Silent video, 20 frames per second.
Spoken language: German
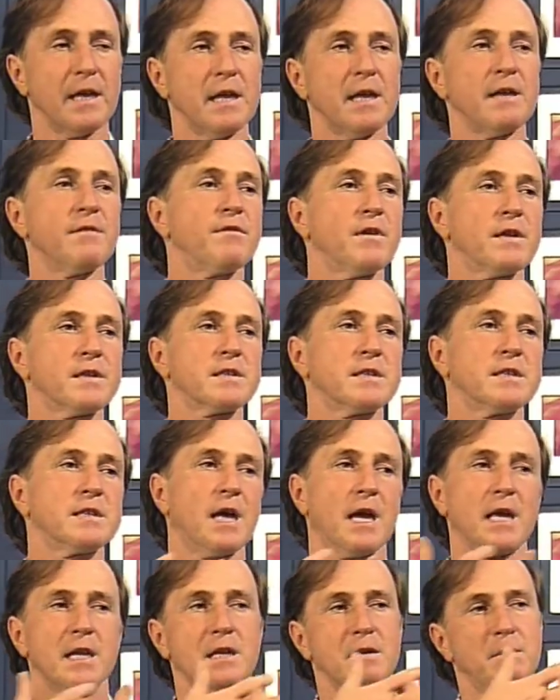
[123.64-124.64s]
Gegenwart,
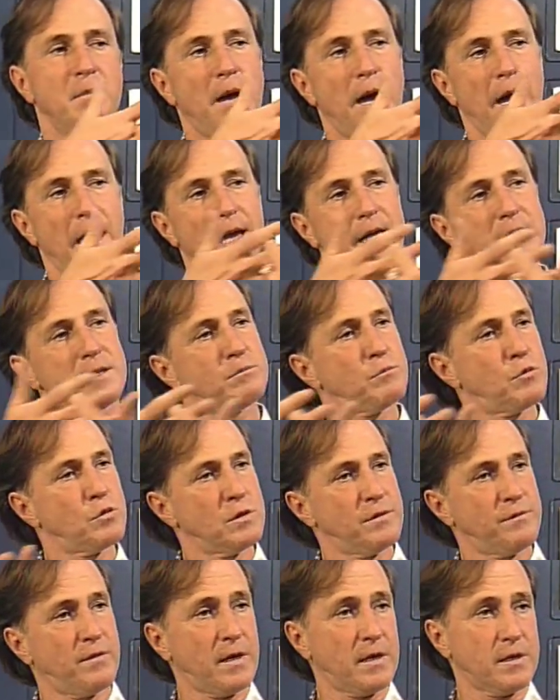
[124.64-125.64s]
in ihrem eigenen
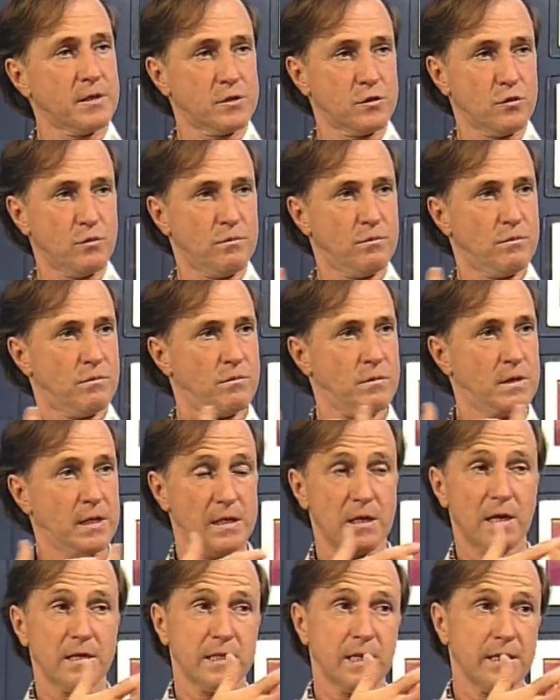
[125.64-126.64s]
Universum,
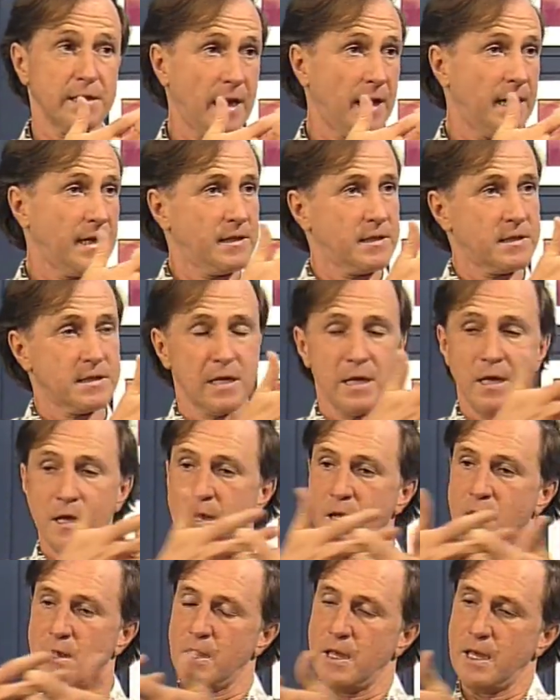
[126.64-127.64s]
jeder hat ja ein eigenes
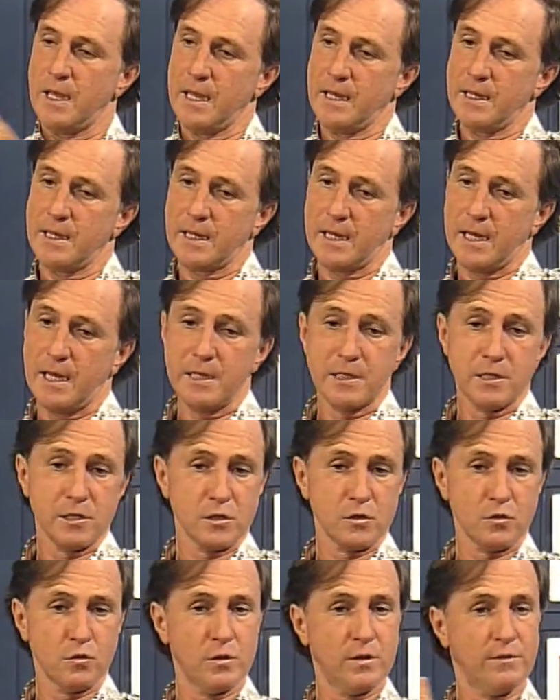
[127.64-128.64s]

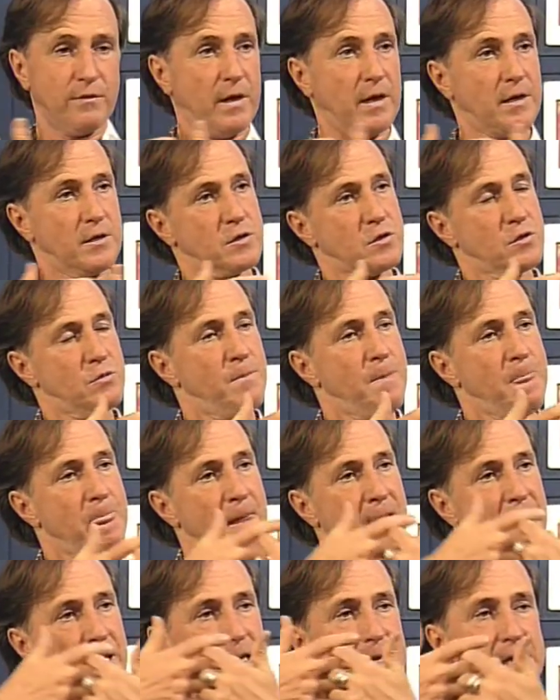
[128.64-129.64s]
energetisches Universum,
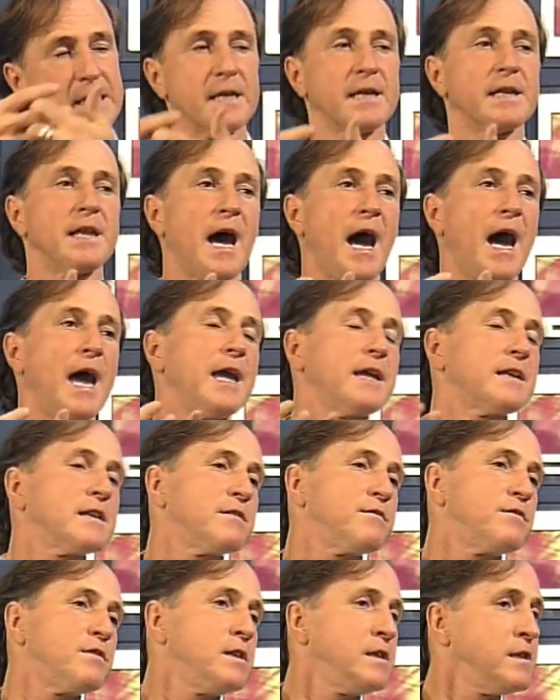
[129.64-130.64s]
ihren
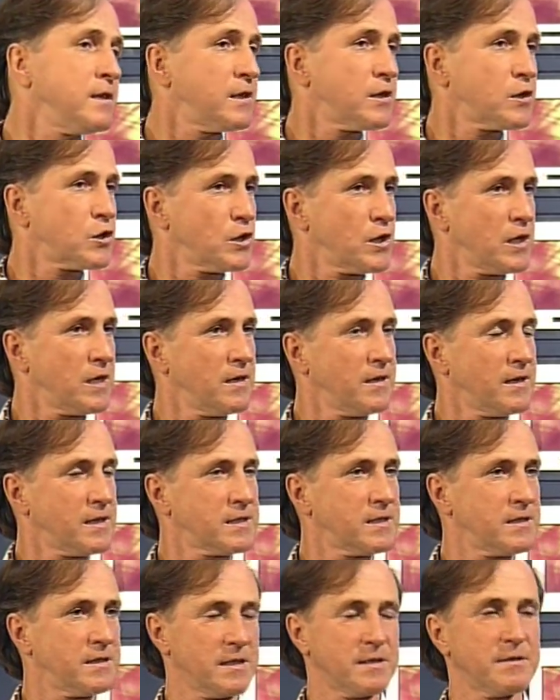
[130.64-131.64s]
eigenen Willen geschehen
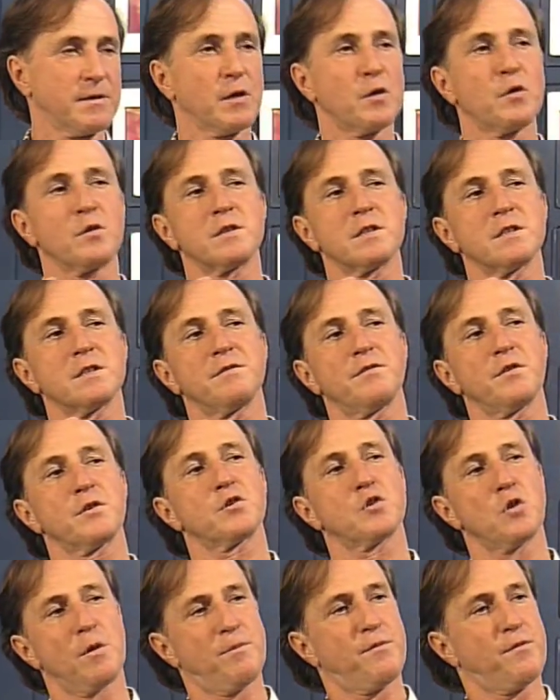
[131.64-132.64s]
lassen, deswegen konnten sie
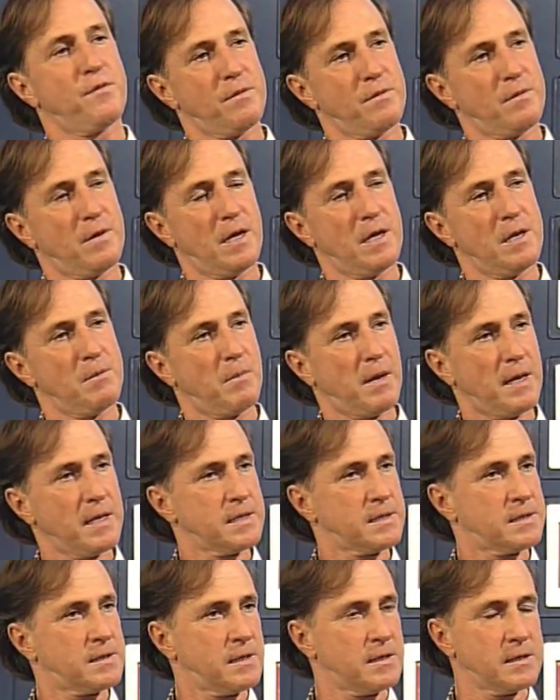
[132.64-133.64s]
sofort schöpfen. Alle
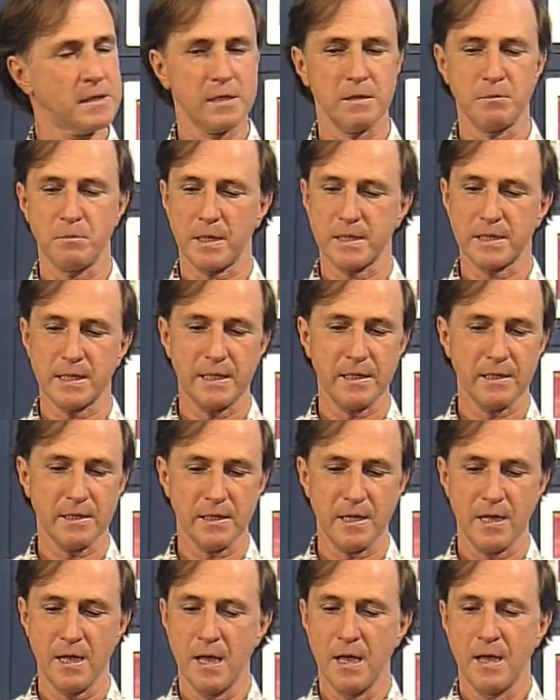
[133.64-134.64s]
Meister, die
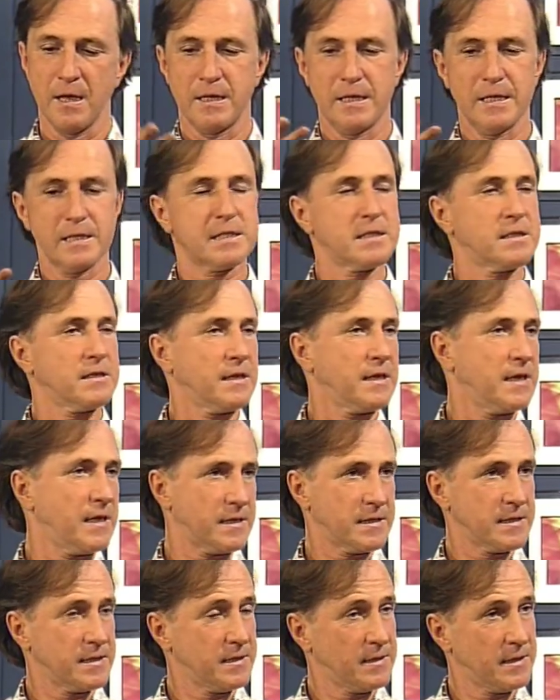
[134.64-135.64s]
Materie jetzt
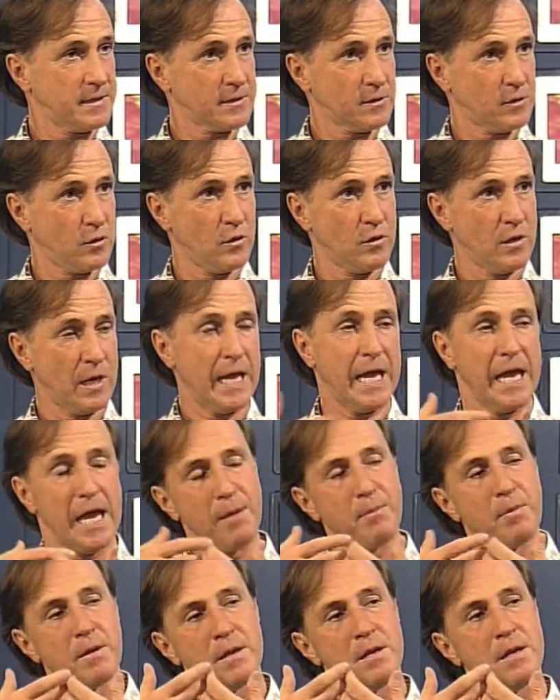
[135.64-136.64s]
realisieren lassen können,
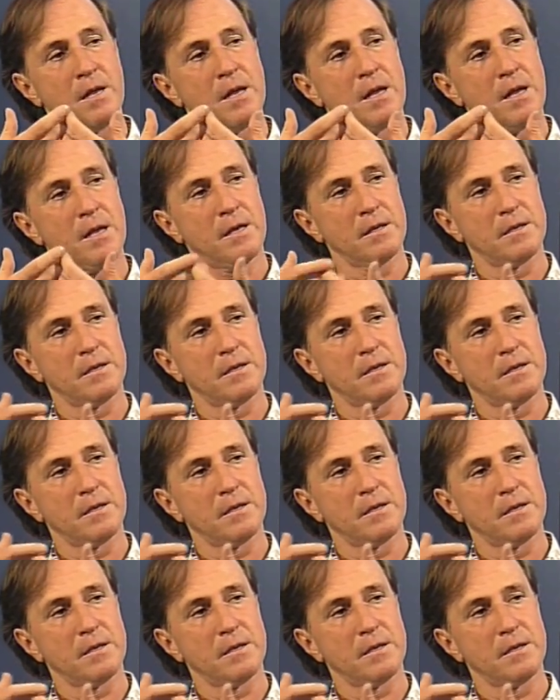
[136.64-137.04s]
heben